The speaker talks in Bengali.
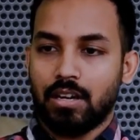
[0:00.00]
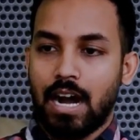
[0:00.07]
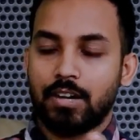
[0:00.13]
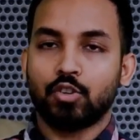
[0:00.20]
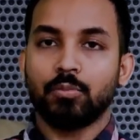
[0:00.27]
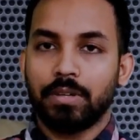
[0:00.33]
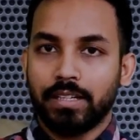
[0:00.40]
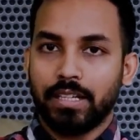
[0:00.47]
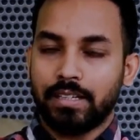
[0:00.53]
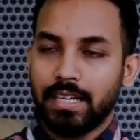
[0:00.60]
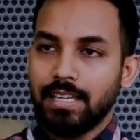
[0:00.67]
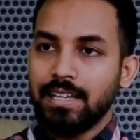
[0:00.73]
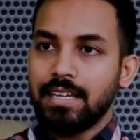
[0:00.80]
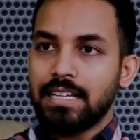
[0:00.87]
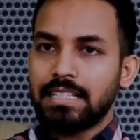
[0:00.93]
আর্গুমেন্ট এটাই
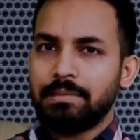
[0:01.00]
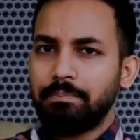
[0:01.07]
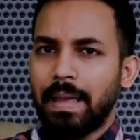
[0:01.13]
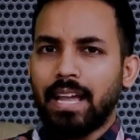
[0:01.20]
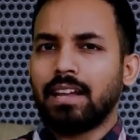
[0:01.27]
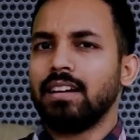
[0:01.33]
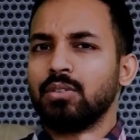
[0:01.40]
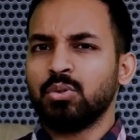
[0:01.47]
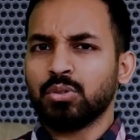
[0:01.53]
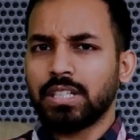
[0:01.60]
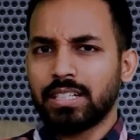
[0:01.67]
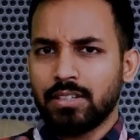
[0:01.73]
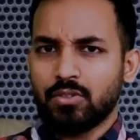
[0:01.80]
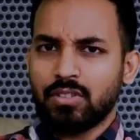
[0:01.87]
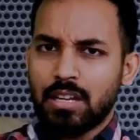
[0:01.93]
যে ব্যাখ্যা
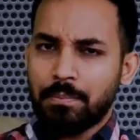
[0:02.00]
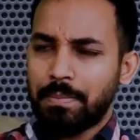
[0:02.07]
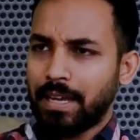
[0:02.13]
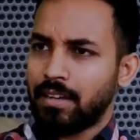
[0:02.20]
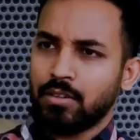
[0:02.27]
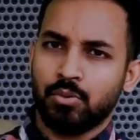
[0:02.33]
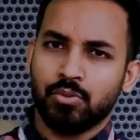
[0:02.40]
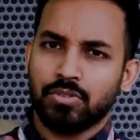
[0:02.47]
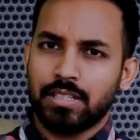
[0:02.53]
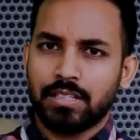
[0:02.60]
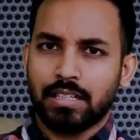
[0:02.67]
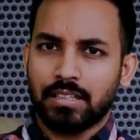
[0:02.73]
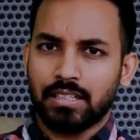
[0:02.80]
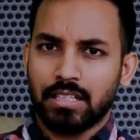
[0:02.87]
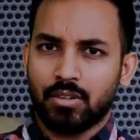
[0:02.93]
খোঁজার কিছু নাই ব্যাখ্যা খুঁজতে
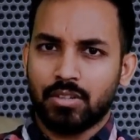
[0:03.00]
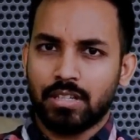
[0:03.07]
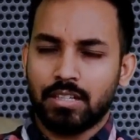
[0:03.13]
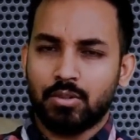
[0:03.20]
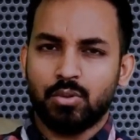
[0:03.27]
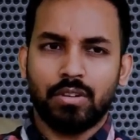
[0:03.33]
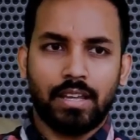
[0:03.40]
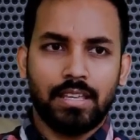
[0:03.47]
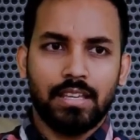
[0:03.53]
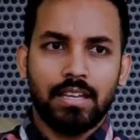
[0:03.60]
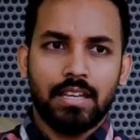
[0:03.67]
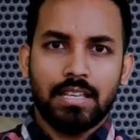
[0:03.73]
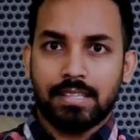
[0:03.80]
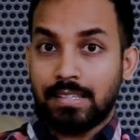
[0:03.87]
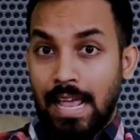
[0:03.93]
জানতে চাওয়ার কিছু নাই
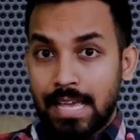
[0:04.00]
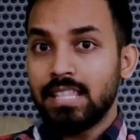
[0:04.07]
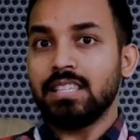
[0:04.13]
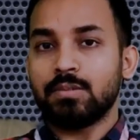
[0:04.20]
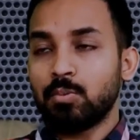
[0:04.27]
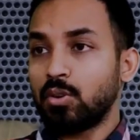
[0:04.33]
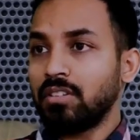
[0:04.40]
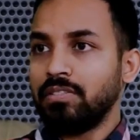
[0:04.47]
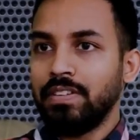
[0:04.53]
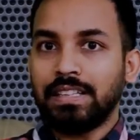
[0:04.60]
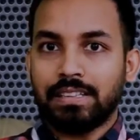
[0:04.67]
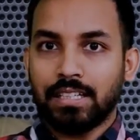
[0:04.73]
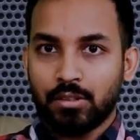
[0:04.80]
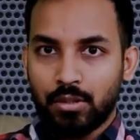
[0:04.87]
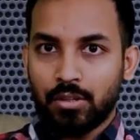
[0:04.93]
সায়েন্স বরং
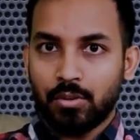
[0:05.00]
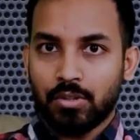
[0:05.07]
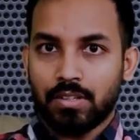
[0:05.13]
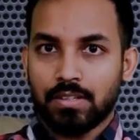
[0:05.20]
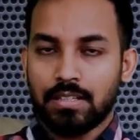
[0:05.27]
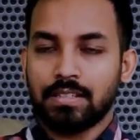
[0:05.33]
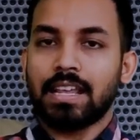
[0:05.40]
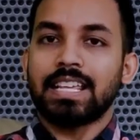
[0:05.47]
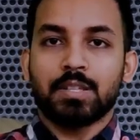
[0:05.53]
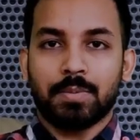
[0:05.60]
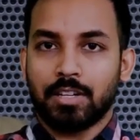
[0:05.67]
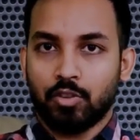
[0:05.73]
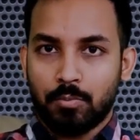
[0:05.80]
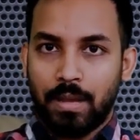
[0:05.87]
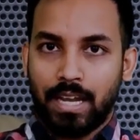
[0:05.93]
ফিতনা তৈরি করতেছে সায়েন্স
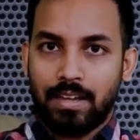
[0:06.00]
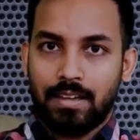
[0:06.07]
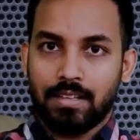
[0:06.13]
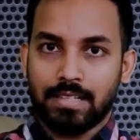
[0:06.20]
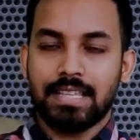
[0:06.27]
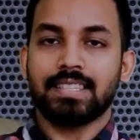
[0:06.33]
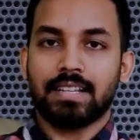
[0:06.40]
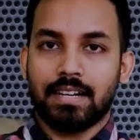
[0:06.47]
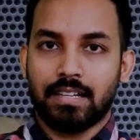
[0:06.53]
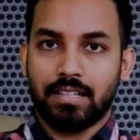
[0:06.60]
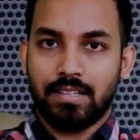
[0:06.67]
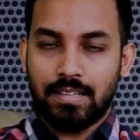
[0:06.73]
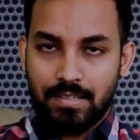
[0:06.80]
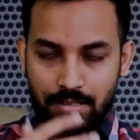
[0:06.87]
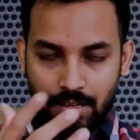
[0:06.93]
মানে তো ব্যাখ্যা সায়েন্সের কাজ কি
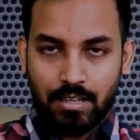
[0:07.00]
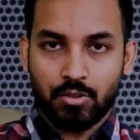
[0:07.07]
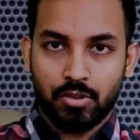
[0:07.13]
সায়েন্সের কাজ